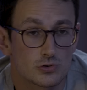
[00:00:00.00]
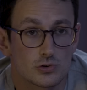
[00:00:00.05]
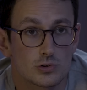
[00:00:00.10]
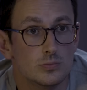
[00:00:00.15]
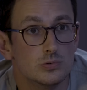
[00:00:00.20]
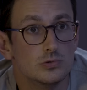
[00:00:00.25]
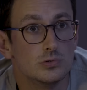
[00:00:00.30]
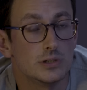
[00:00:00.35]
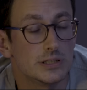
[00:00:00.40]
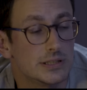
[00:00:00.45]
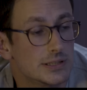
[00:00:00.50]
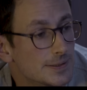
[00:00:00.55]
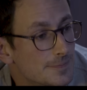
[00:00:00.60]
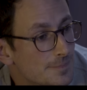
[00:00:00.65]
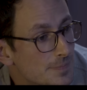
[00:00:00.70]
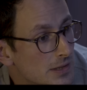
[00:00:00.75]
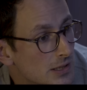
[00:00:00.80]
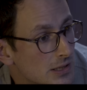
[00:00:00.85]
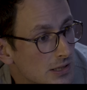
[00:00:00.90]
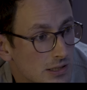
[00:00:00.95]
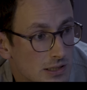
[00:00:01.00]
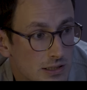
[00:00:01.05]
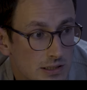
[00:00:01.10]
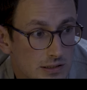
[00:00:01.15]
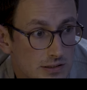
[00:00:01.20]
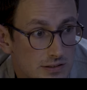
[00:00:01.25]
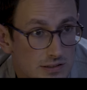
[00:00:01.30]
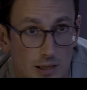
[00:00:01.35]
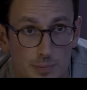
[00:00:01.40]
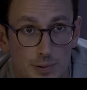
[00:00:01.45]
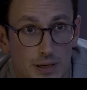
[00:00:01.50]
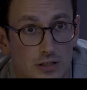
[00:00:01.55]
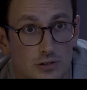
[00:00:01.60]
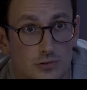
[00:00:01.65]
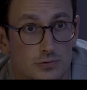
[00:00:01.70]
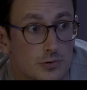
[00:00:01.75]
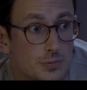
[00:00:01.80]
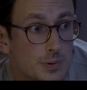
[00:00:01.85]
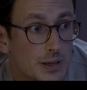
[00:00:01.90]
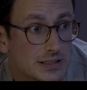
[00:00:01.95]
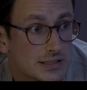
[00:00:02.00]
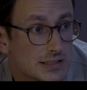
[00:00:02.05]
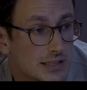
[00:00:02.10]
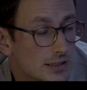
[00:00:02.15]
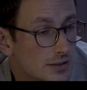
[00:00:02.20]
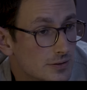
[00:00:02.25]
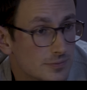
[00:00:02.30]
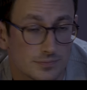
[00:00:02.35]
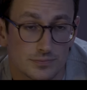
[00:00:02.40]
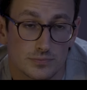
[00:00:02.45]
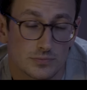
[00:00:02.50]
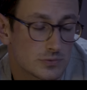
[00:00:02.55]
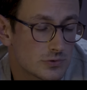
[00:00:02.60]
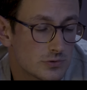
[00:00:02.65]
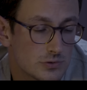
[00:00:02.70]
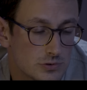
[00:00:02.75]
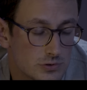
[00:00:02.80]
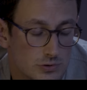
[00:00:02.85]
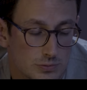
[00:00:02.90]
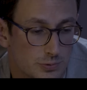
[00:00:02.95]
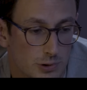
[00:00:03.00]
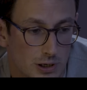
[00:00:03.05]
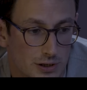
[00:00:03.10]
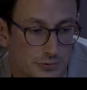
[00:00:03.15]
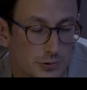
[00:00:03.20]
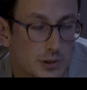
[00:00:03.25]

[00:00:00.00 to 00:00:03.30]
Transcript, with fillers: jusqu'au bout et si après tu veux partir, tu pourras